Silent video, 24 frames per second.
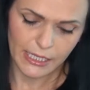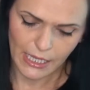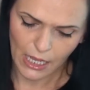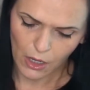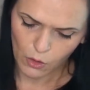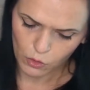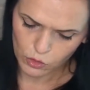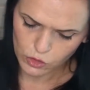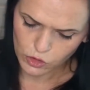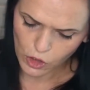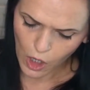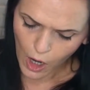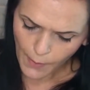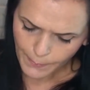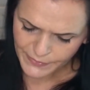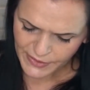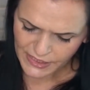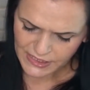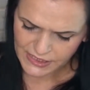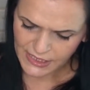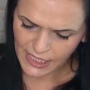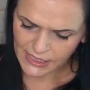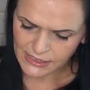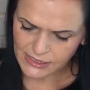Ja, und ob
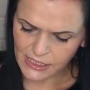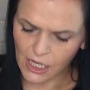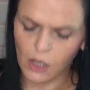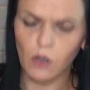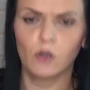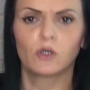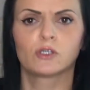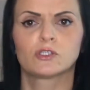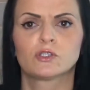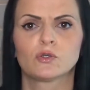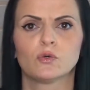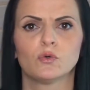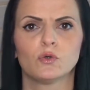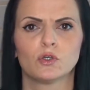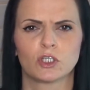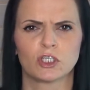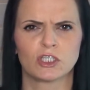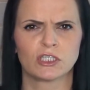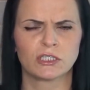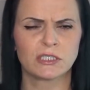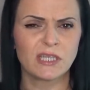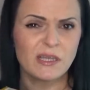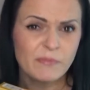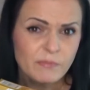das Ganze auch so
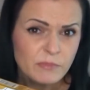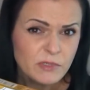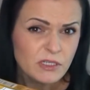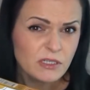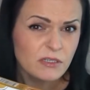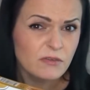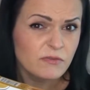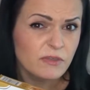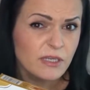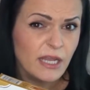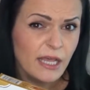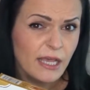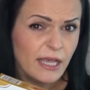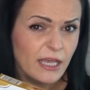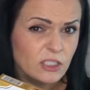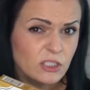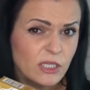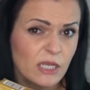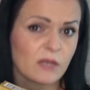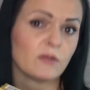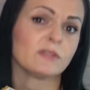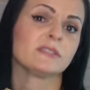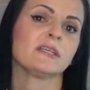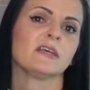stimmt, wie der
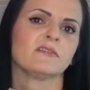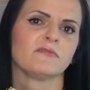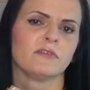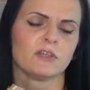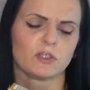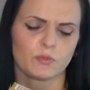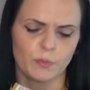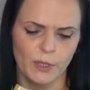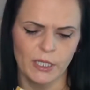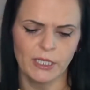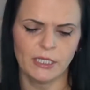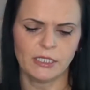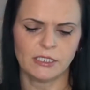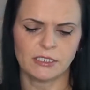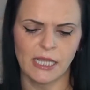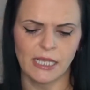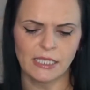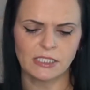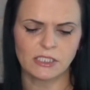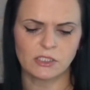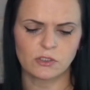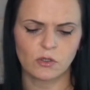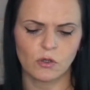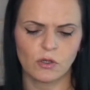Hersteller uns das verspricht,
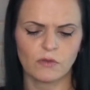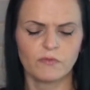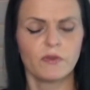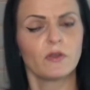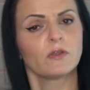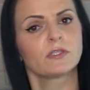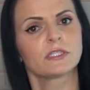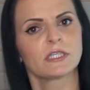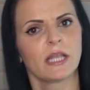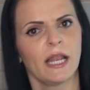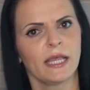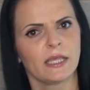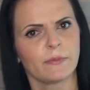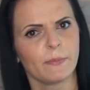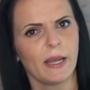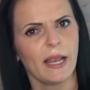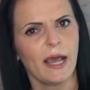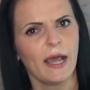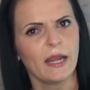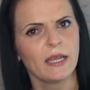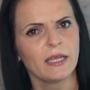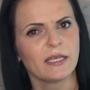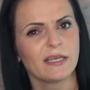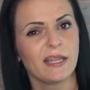das gucken wir uns gleich mal
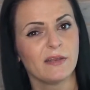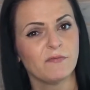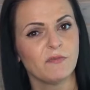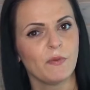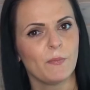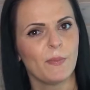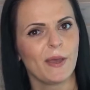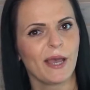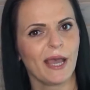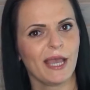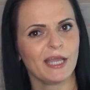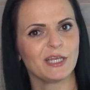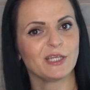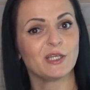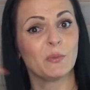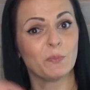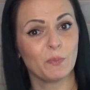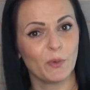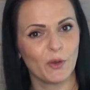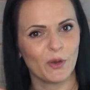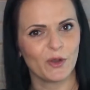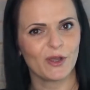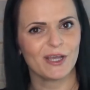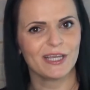an, denn wir bereiten den
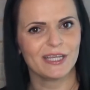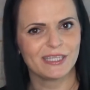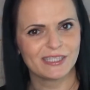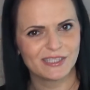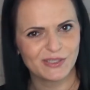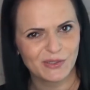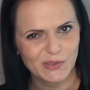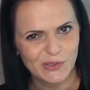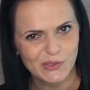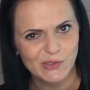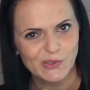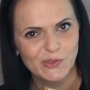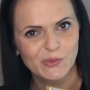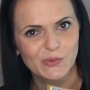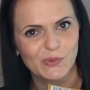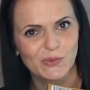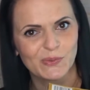Burger jetzt auch zu.